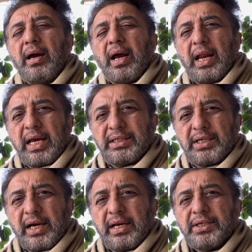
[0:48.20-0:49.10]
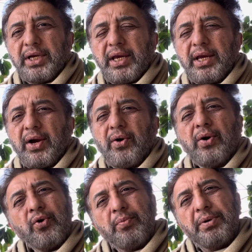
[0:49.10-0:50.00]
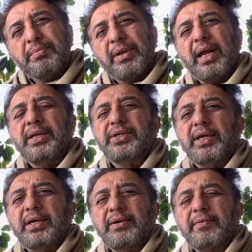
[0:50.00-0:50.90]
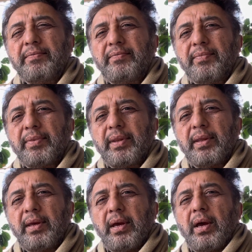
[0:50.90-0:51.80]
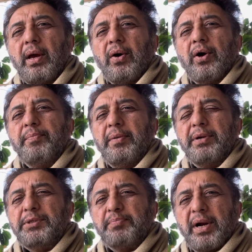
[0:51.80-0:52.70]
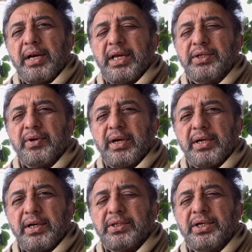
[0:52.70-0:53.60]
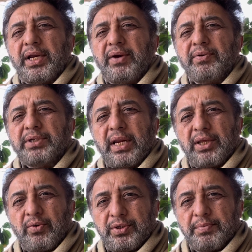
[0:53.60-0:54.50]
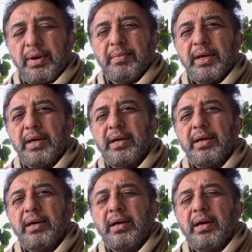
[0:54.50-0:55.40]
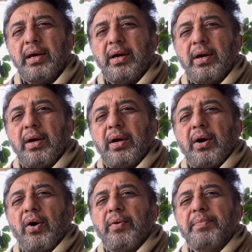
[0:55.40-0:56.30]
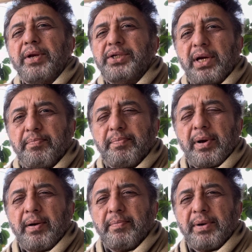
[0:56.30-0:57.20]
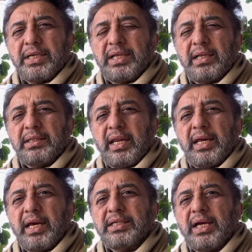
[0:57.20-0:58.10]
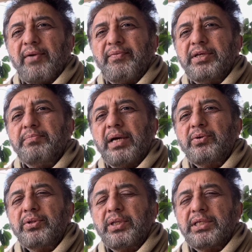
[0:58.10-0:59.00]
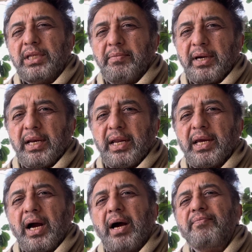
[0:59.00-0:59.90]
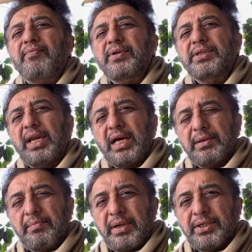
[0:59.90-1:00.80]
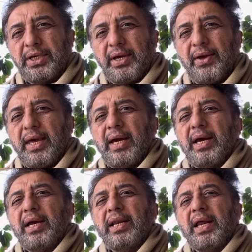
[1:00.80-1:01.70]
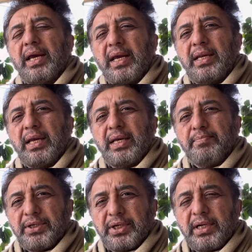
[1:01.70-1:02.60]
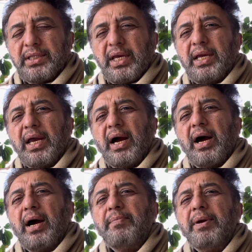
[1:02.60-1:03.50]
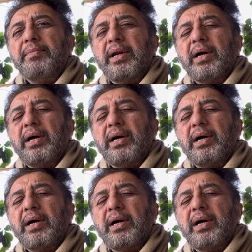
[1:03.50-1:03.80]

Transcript: अलाइंस करना चाहिए और हुकूमत बनानी चाहिए और पीपल्स पार्टी इस वक्त इंटरेस्टेड है वजारत उज़मा में और बेशक पाकिस्तान तहरीक इंसाफ इस बात को तस्लीम कर ले कि आप वजी अजम बन जाए लेकिन इस बशर्ते कि आप इमरान